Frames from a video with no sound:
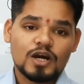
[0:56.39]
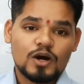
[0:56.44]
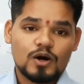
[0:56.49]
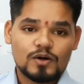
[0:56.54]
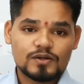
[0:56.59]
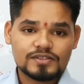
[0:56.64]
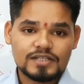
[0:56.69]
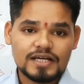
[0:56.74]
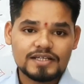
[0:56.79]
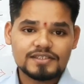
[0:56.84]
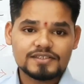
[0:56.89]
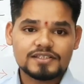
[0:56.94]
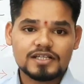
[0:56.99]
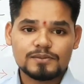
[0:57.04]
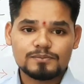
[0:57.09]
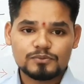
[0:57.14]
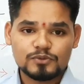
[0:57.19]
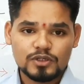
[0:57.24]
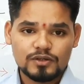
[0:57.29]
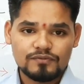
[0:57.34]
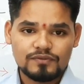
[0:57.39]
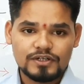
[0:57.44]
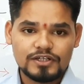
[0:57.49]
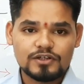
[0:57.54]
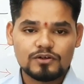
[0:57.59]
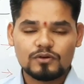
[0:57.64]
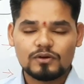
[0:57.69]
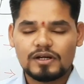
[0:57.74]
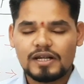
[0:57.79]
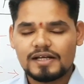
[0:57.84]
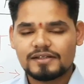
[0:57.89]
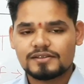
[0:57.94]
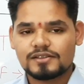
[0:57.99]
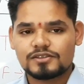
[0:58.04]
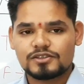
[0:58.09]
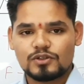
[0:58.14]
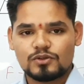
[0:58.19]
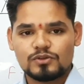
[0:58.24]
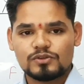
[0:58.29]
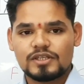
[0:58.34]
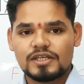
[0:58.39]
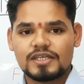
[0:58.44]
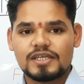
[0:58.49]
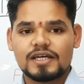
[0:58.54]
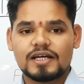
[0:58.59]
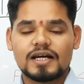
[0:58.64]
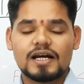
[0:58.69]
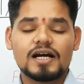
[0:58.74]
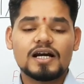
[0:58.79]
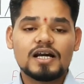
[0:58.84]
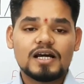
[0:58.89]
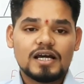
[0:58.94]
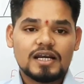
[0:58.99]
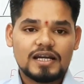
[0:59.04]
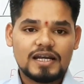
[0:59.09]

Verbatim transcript: और साथ ही साथ पूरे वीडियो को लास्ट तक जरूर देखिएगा